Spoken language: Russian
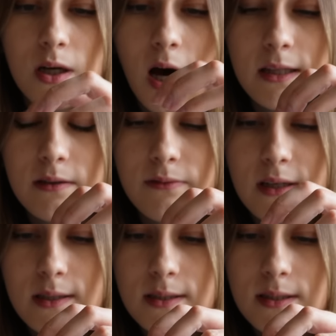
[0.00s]

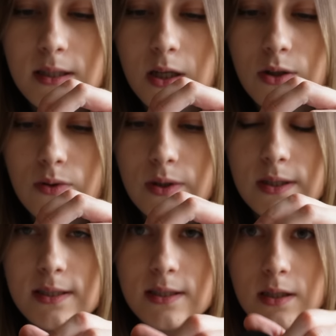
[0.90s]
отверстия, то
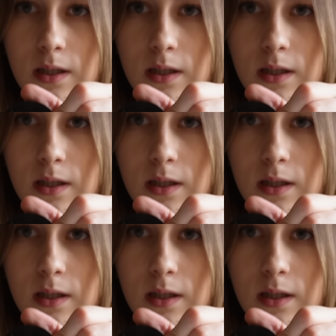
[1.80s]
есть